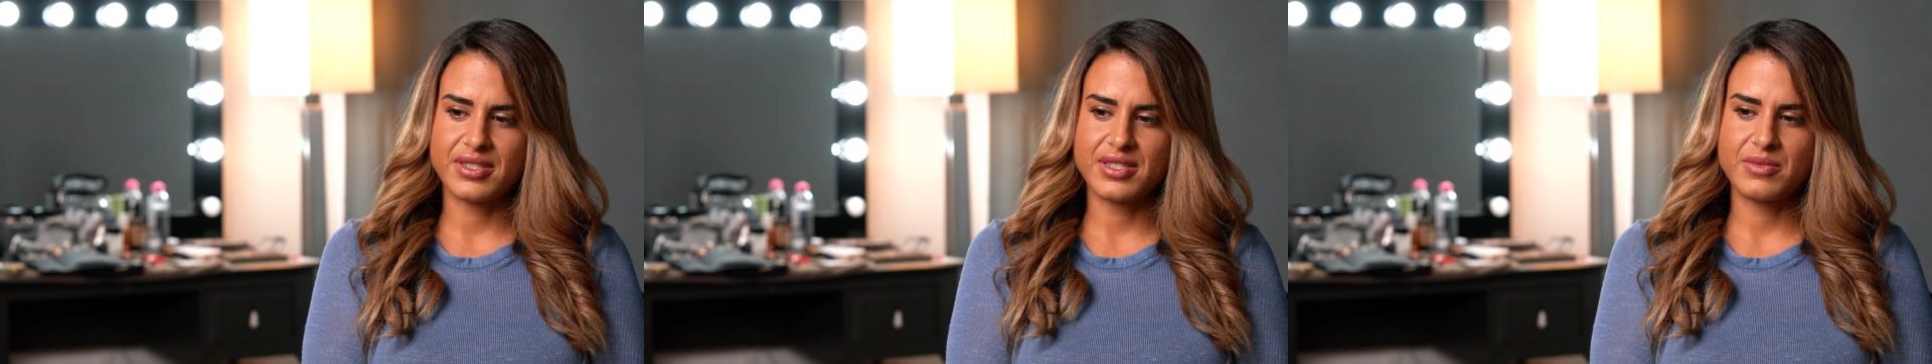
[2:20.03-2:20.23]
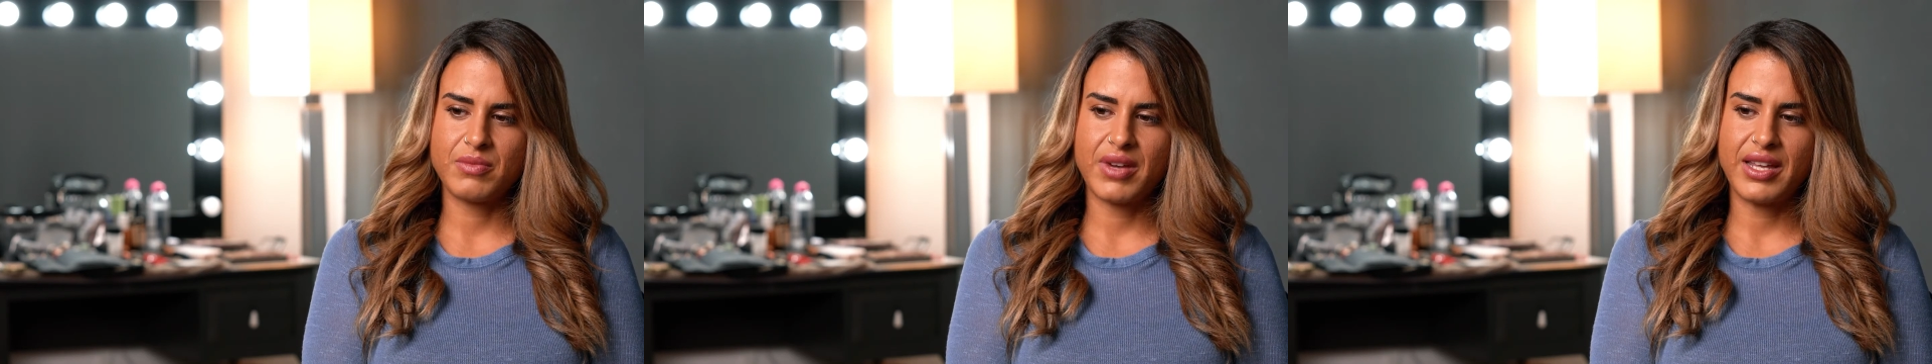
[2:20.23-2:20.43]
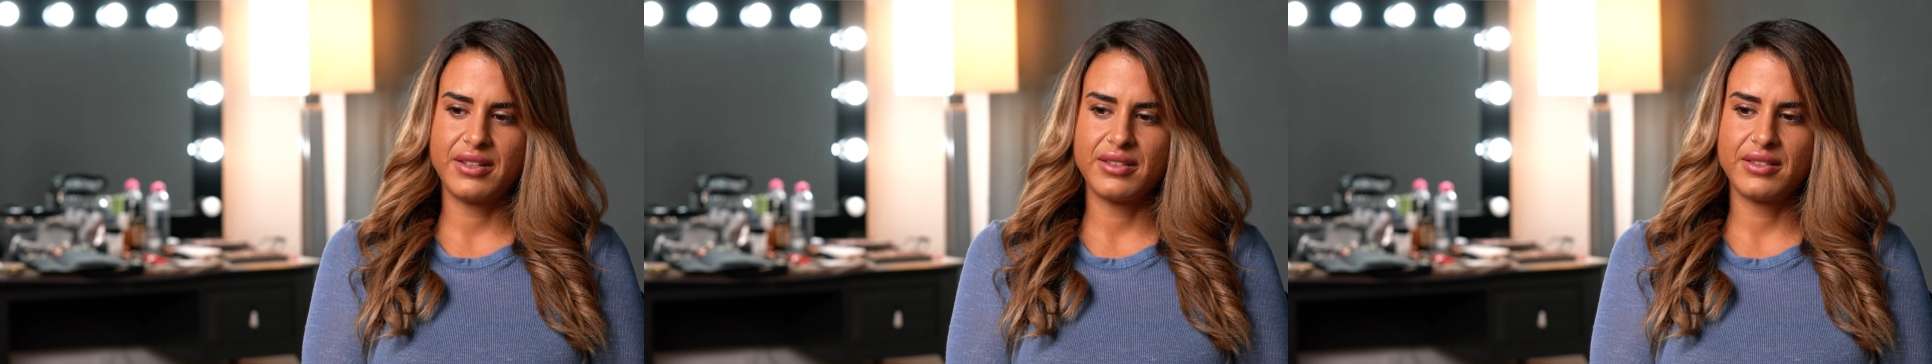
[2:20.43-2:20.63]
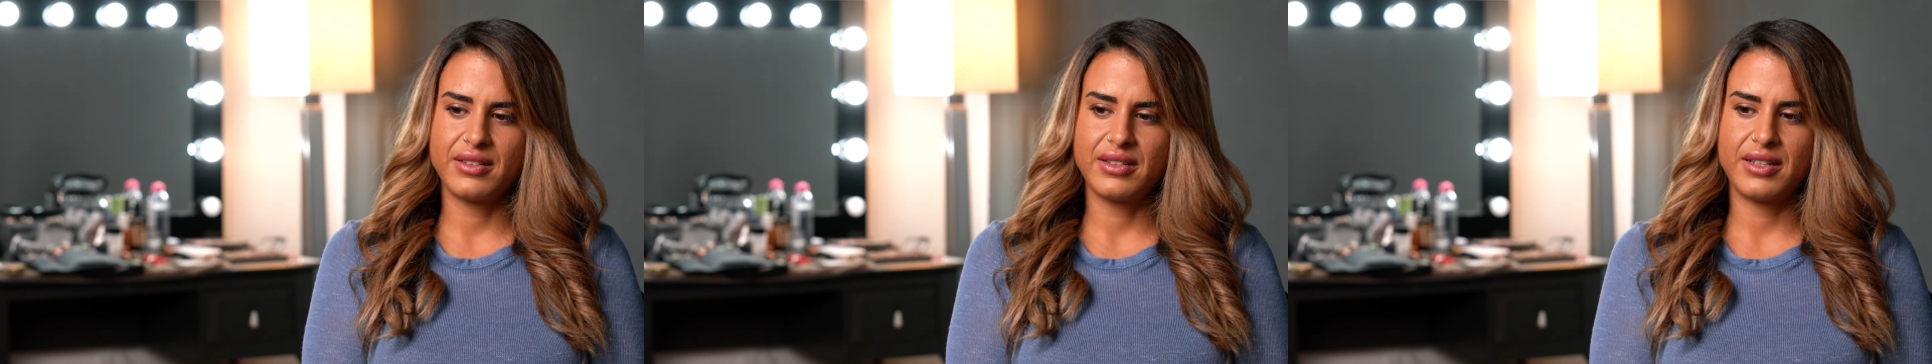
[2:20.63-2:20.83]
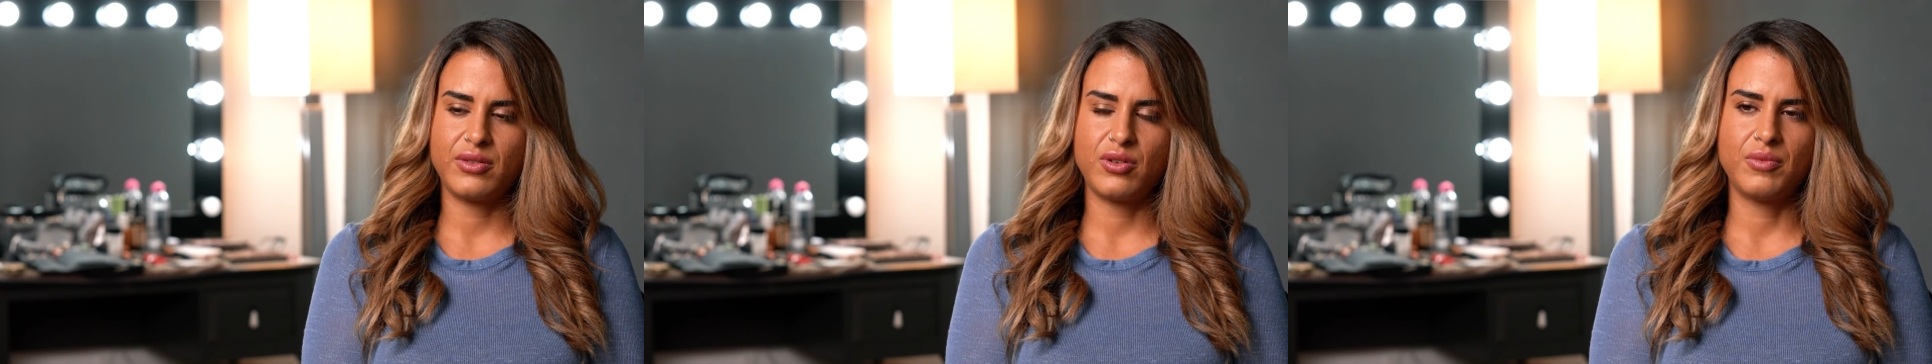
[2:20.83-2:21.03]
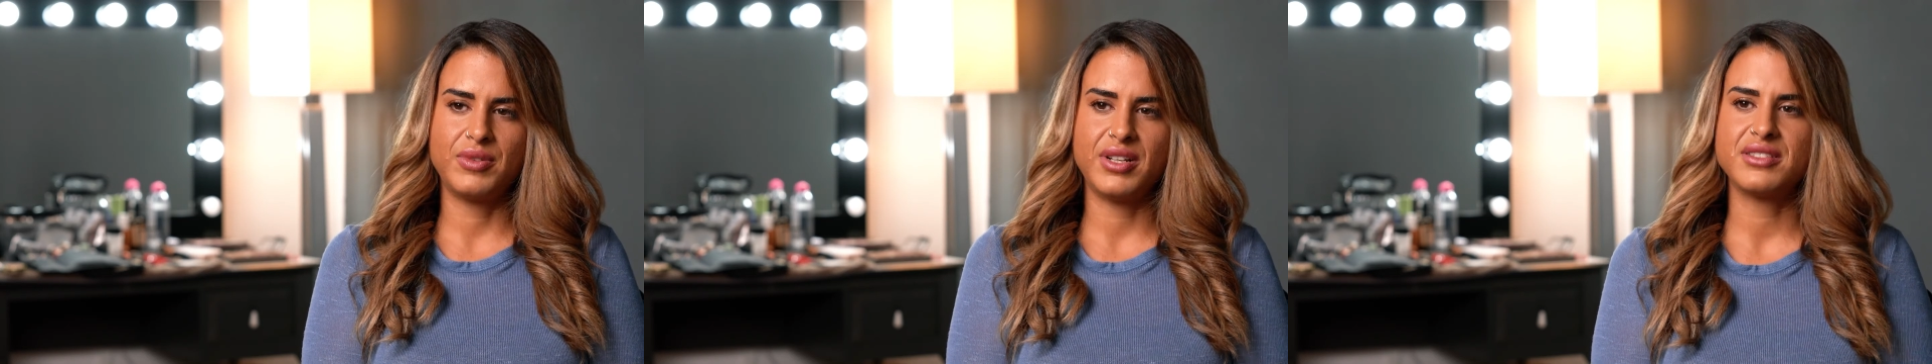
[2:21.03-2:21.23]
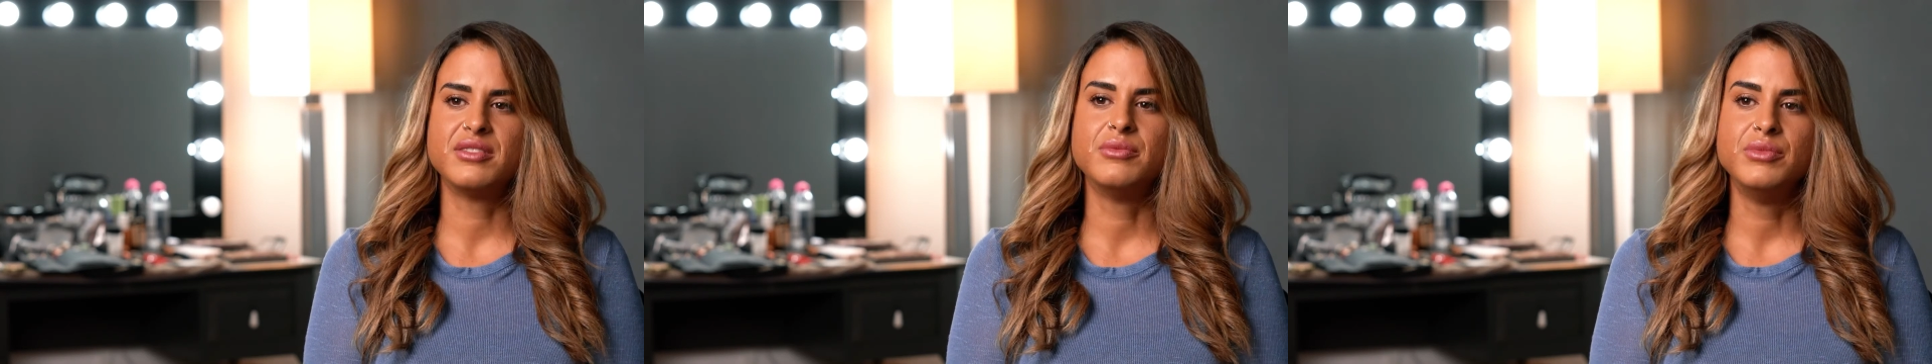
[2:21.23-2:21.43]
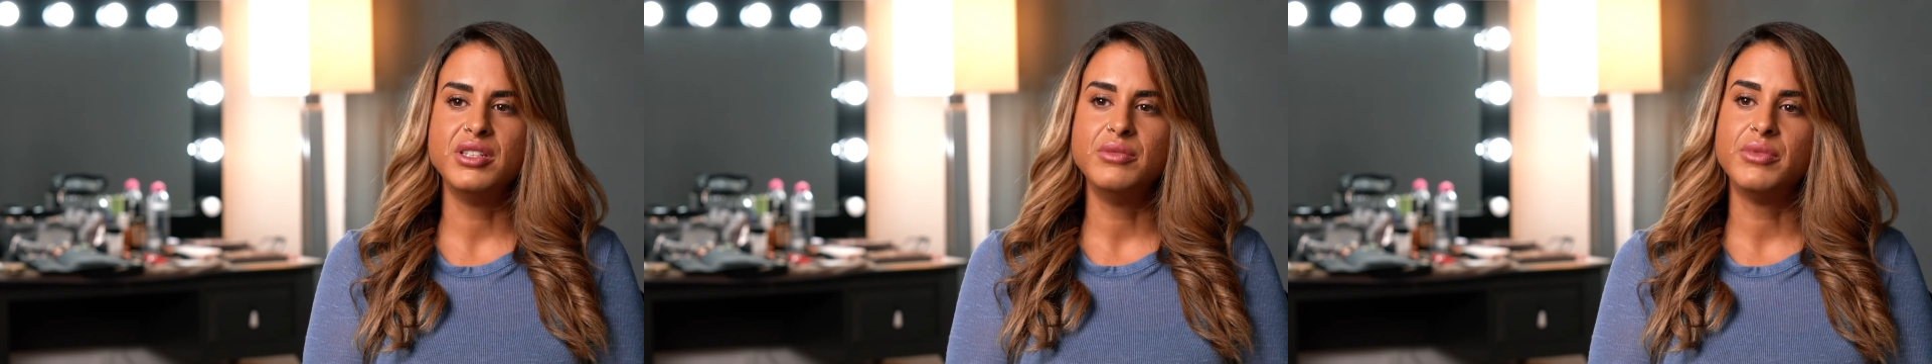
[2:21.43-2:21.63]
dass meine
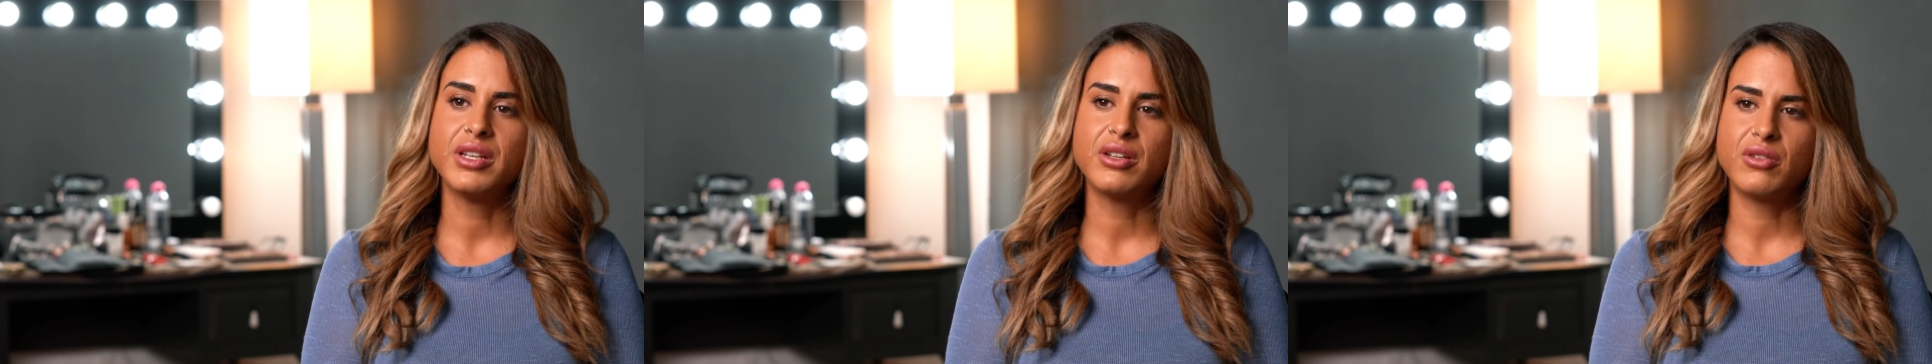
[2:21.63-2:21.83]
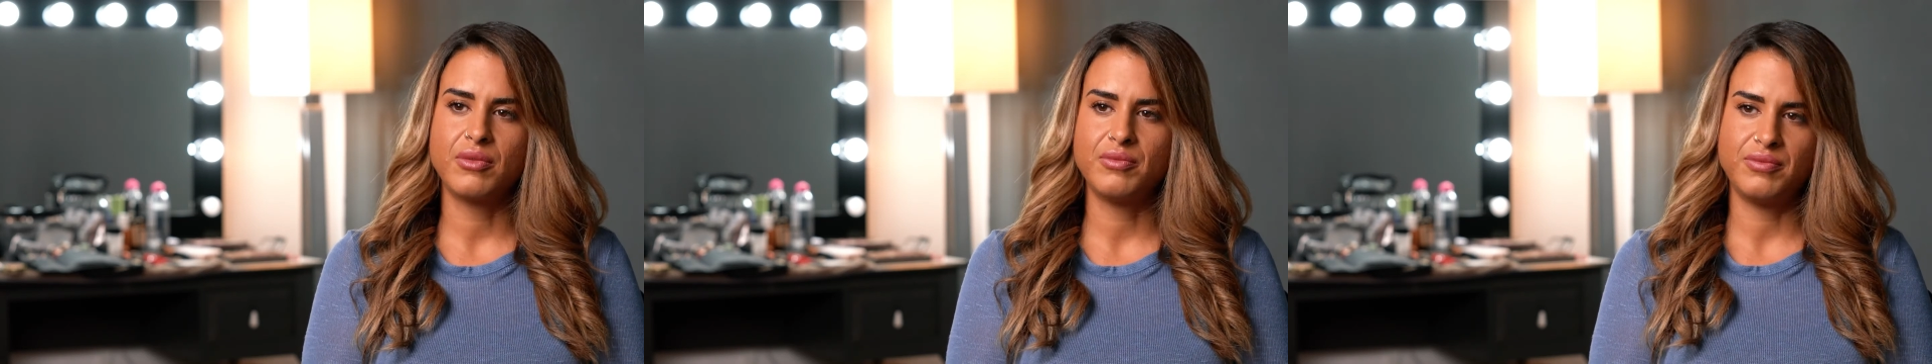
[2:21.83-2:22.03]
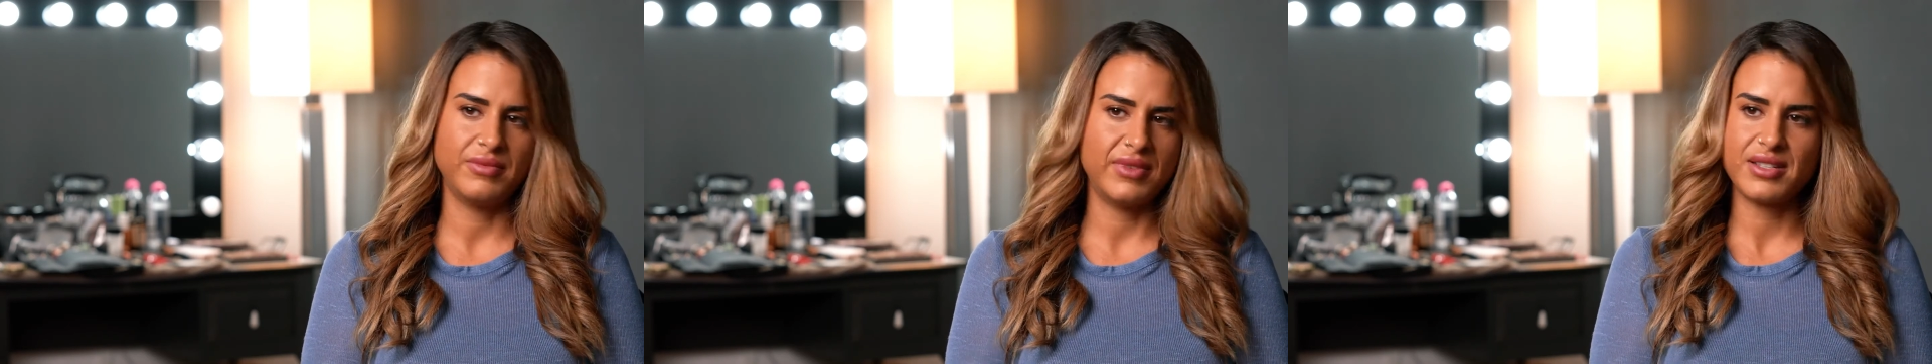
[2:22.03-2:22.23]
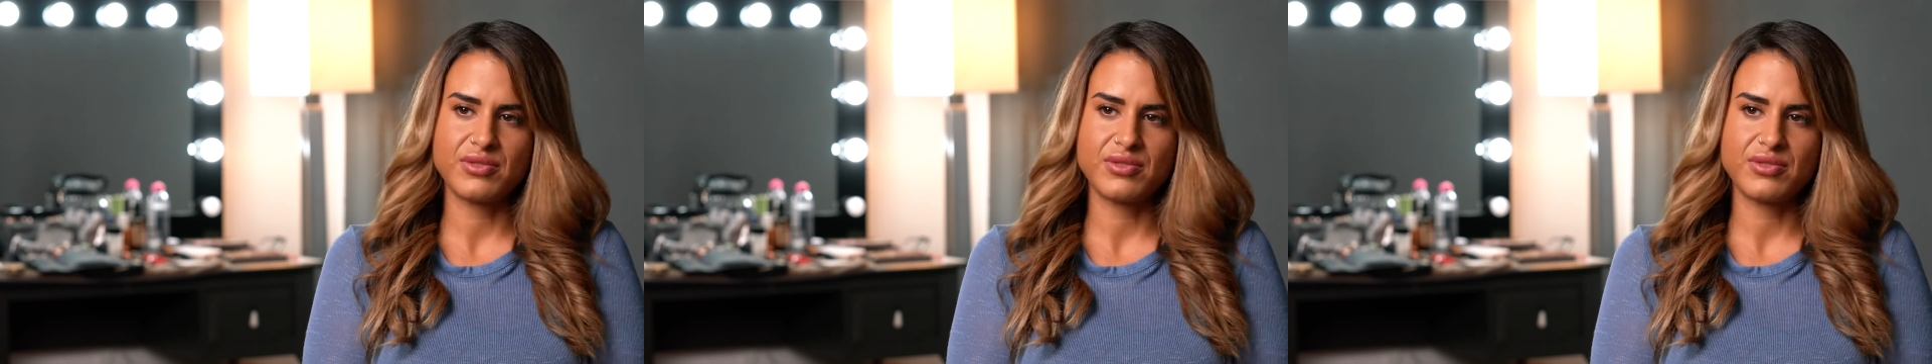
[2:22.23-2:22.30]
komplette Mimik kom